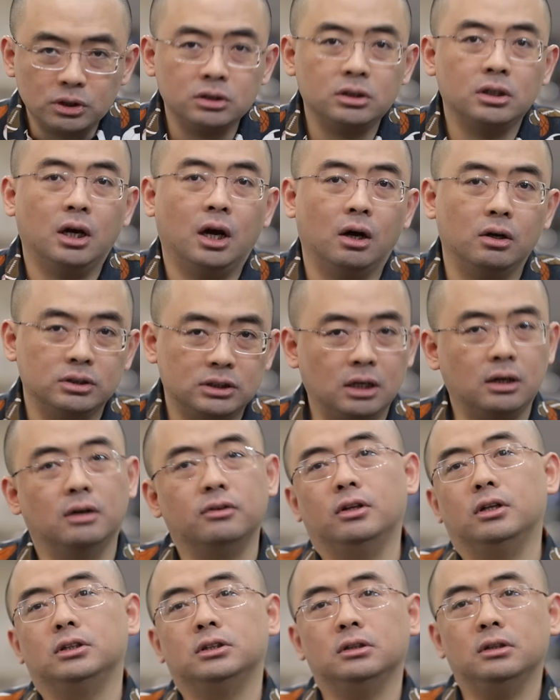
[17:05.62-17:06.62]
经济好，香港
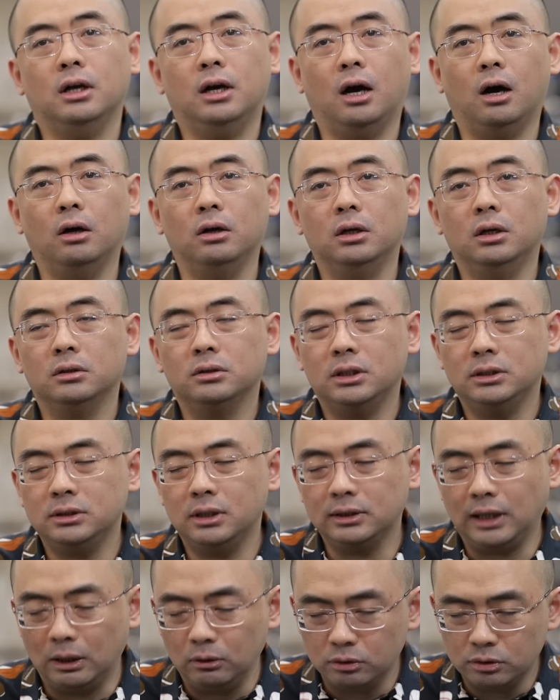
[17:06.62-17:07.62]
才能经济好。但现
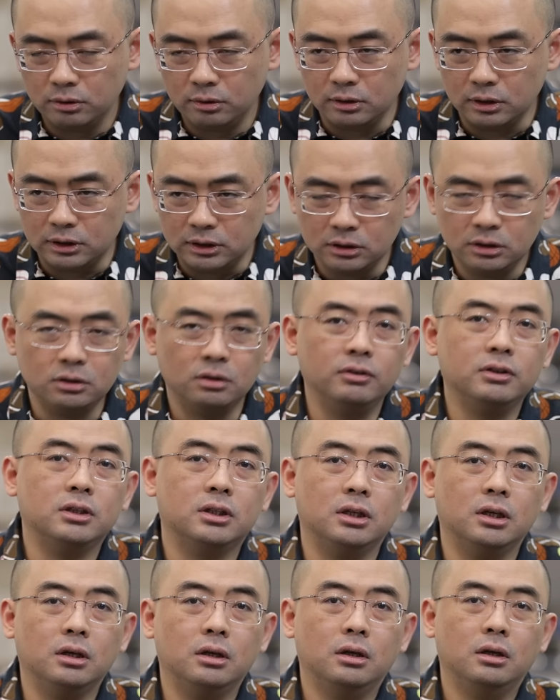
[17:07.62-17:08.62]
在大陆自己经济有问
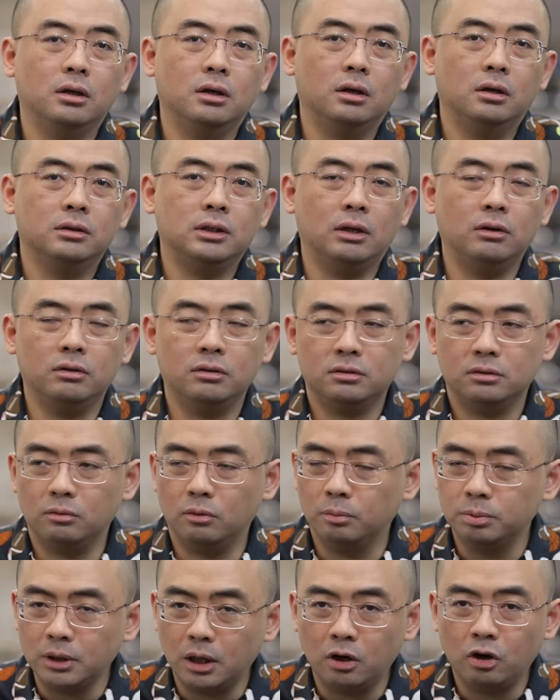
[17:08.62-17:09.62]
题，大陆
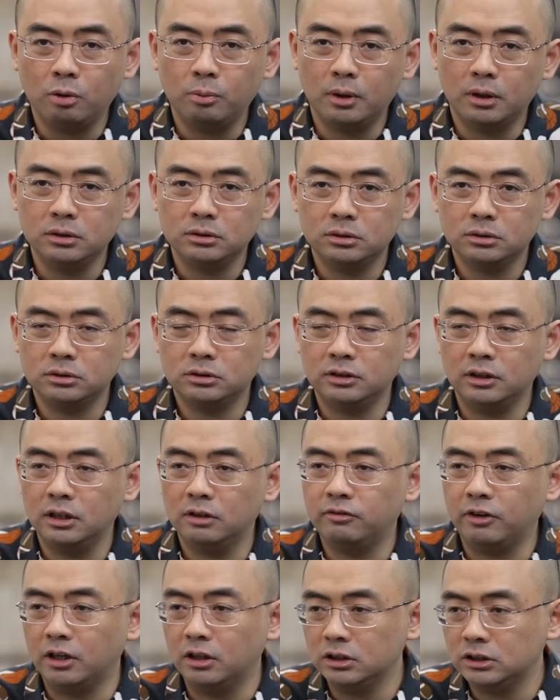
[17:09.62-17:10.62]
我不知道后边现
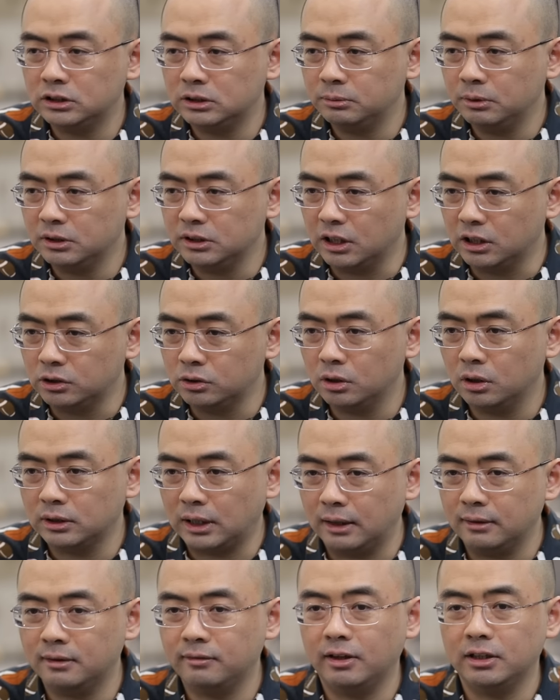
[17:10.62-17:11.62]
在反正习近平也是要
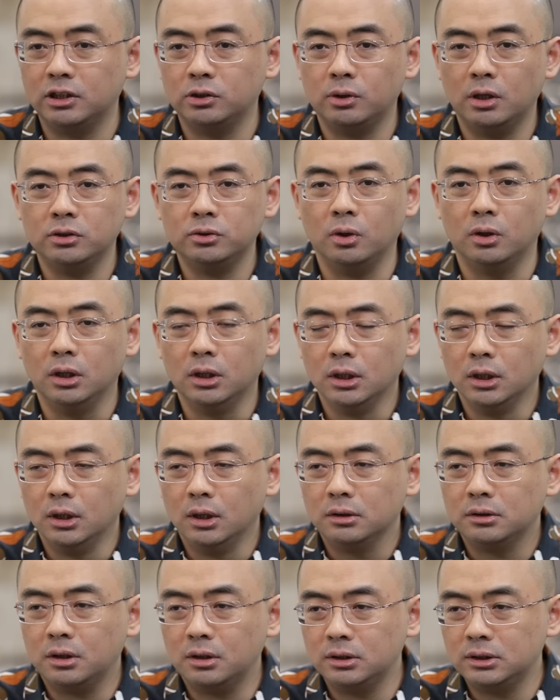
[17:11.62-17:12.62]
拿四万亿出来救，
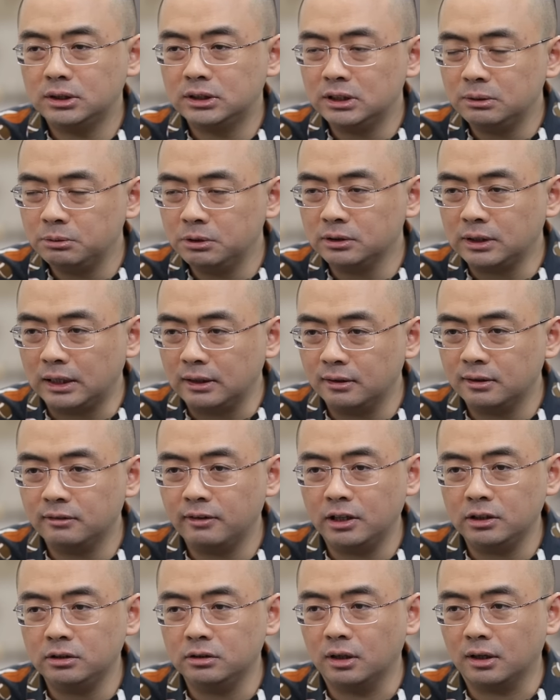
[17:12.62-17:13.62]
但是习近平拿那
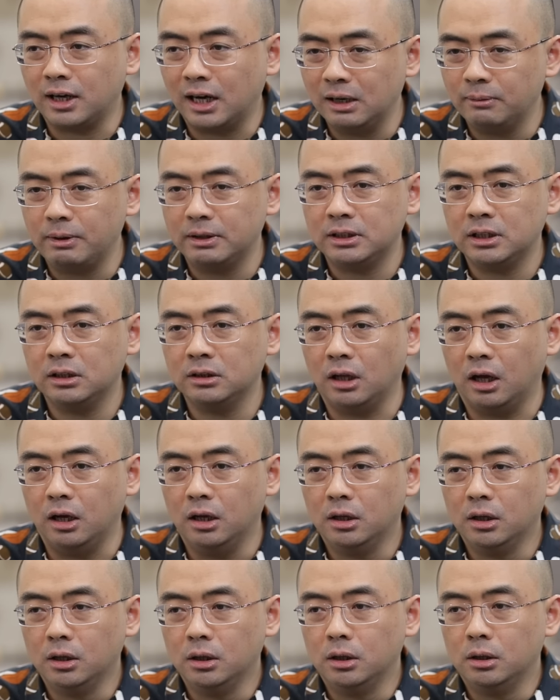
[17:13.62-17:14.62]
四万亿呢，看了半天呢。
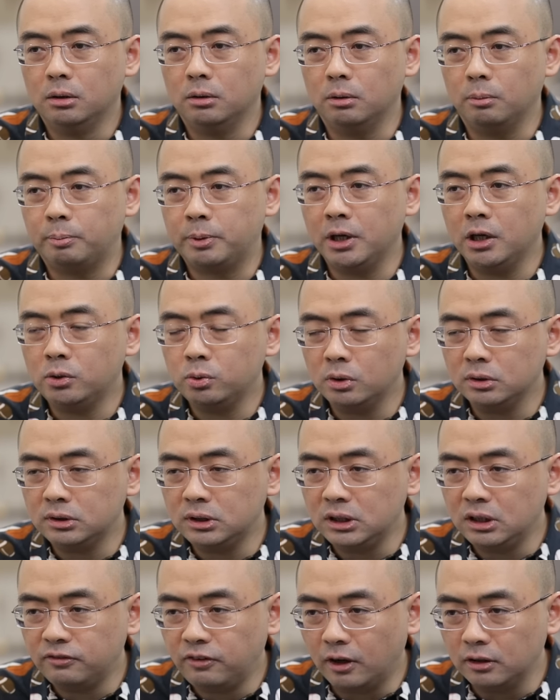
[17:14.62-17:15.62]
呃，别说
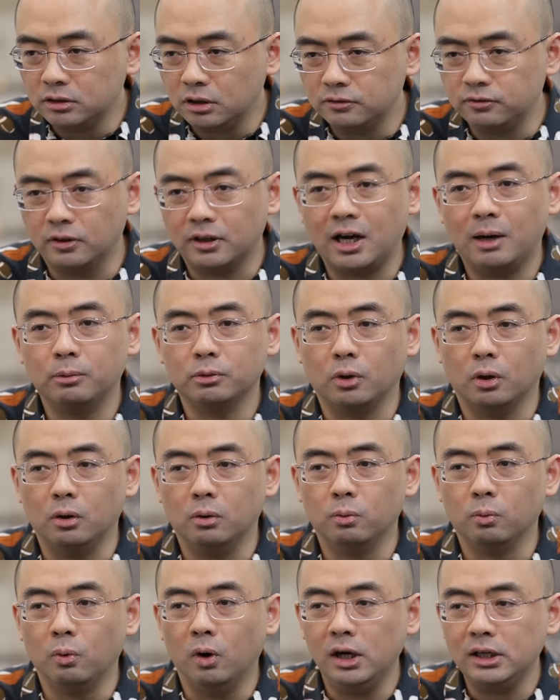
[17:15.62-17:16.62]
地方政府看不懂，
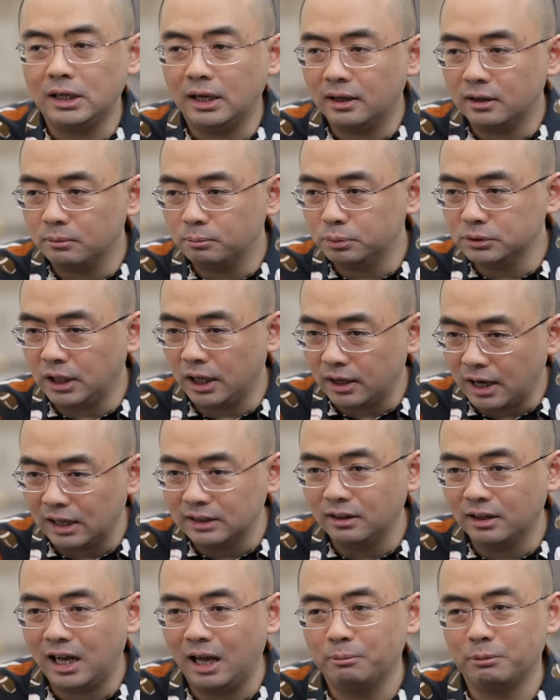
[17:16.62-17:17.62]
我也不太
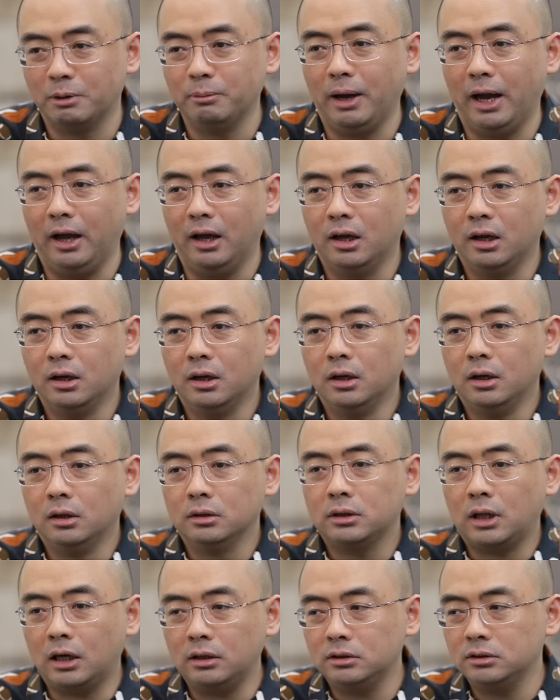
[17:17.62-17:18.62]
看能看明白，
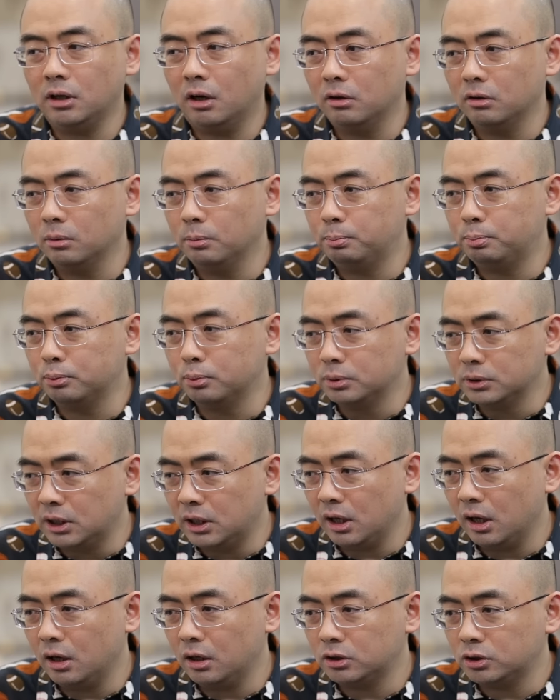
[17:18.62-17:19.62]
他是要补
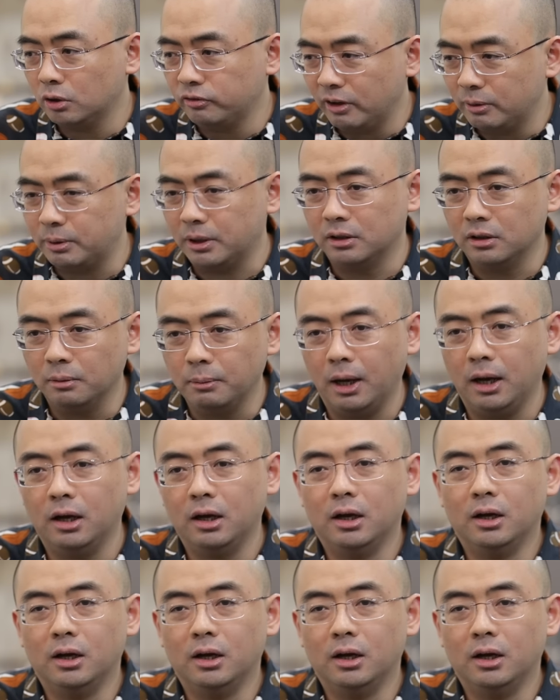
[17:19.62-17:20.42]
贴收废品的吗？